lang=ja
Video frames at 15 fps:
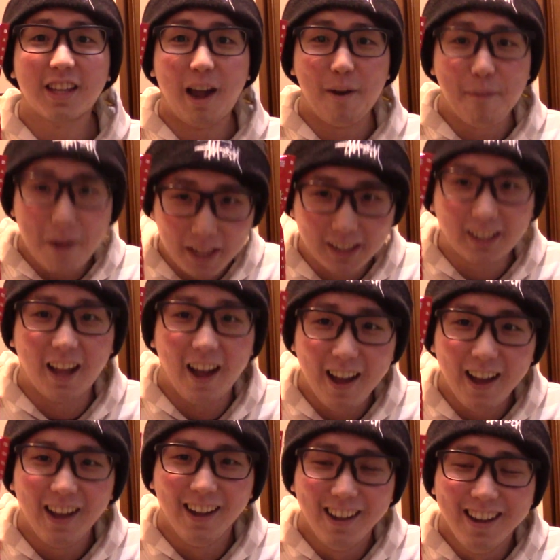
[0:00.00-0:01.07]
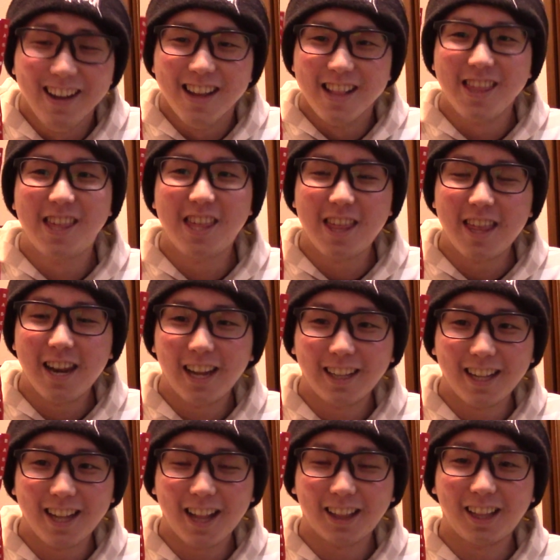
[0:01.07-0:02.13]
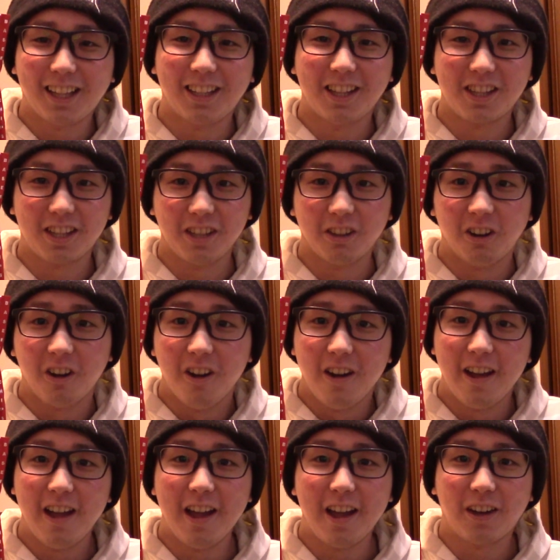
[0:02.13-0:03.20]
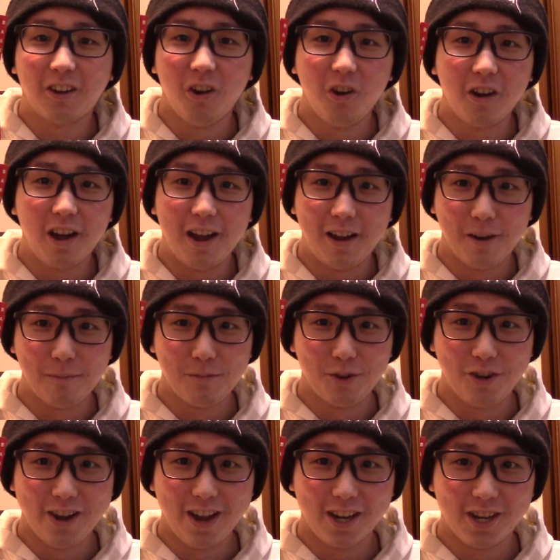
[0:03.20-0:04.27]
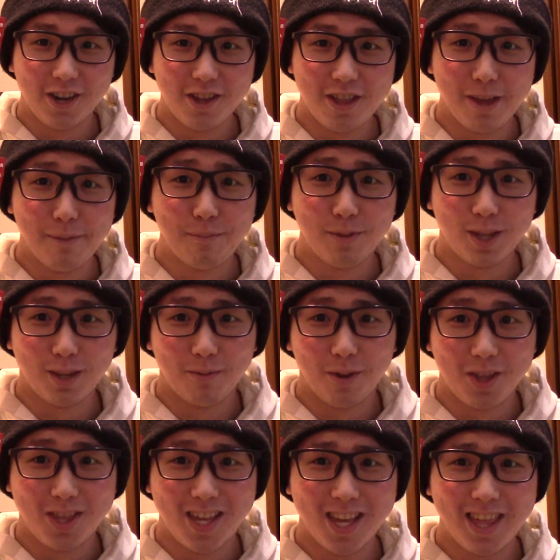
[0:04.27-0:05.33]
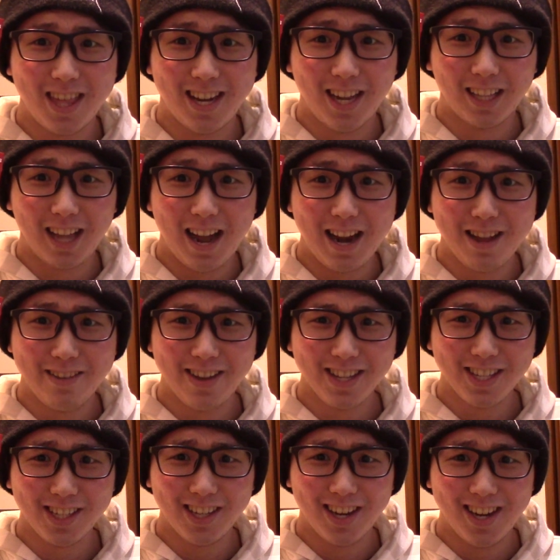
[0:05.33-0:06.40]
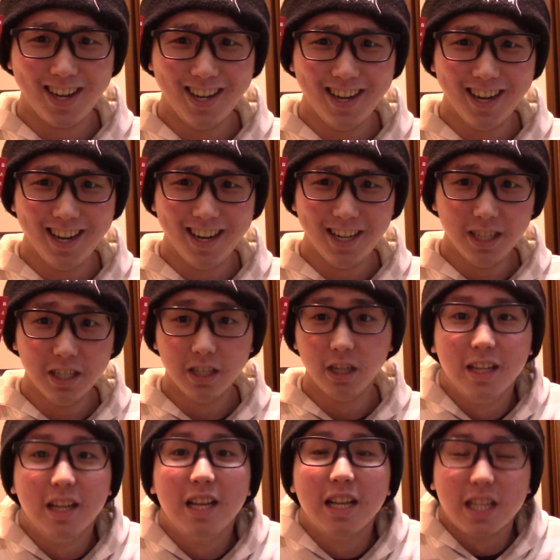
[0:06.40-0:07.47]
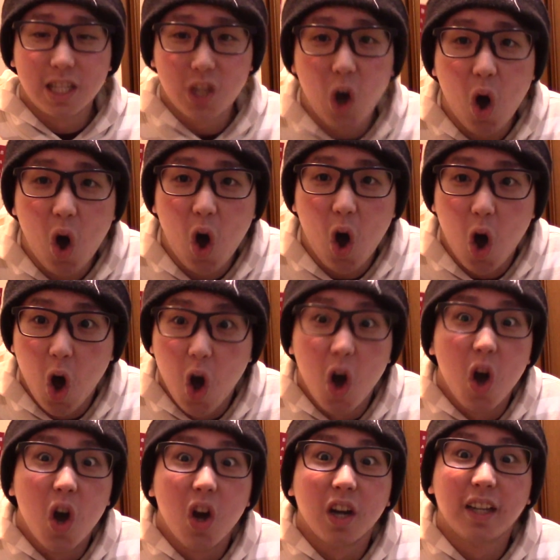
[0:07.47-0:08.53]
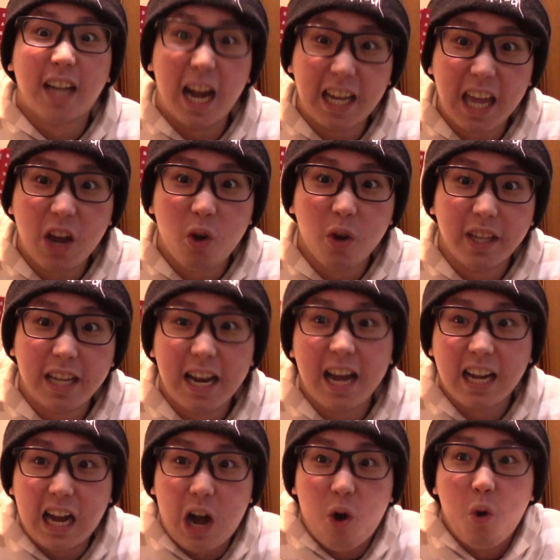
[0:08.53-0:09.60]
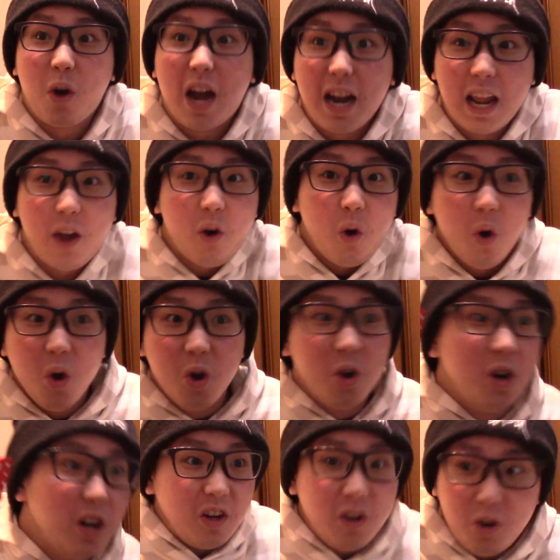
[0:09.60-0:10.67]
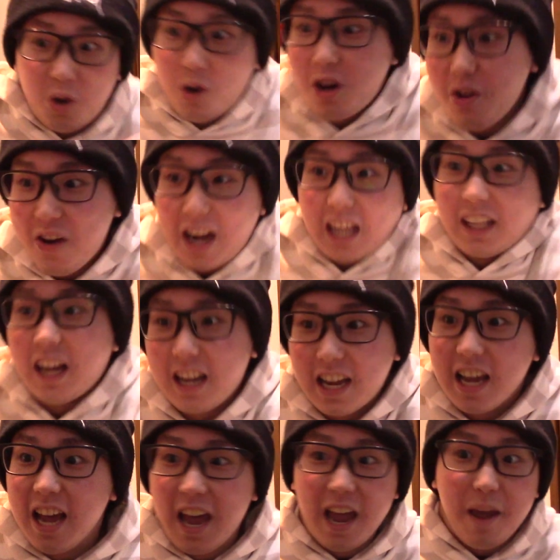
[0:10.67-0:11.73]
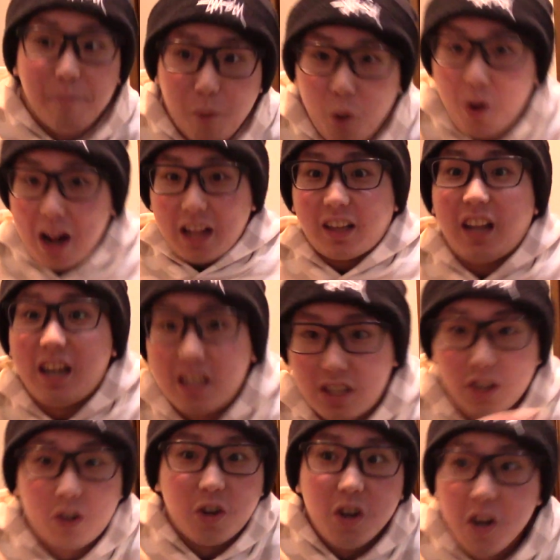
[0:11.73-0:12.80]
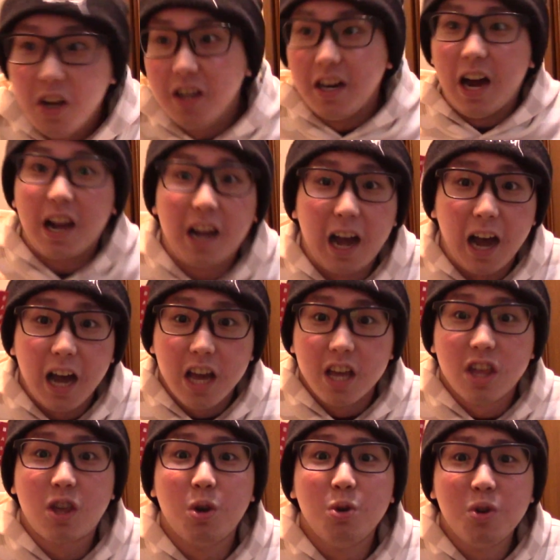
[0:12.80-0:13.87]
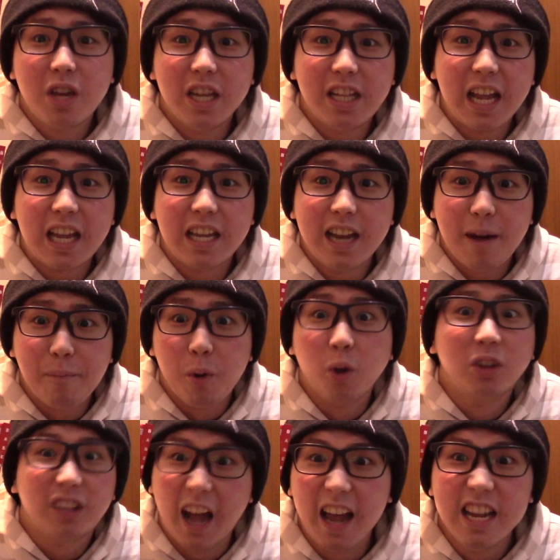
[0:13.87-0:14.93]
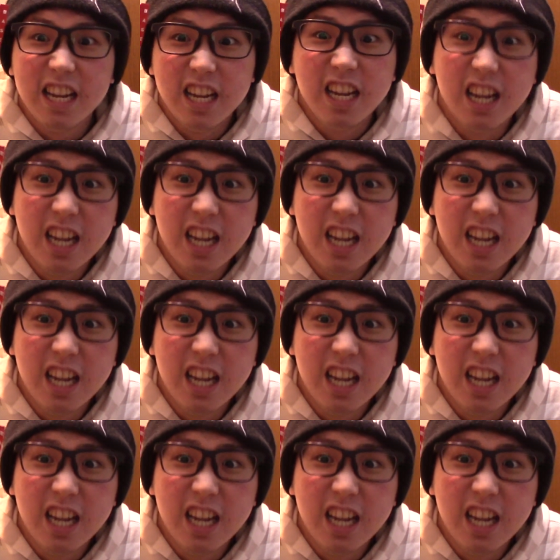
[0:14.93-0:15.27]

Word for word: 捕まった時事ネタだったんですけど、えー、今回のプロ野球チップスも時事ネタありますよそう掛け声でなんかお金を振り分けたり、えー、もらったりする、なんか、祝儀的な問題。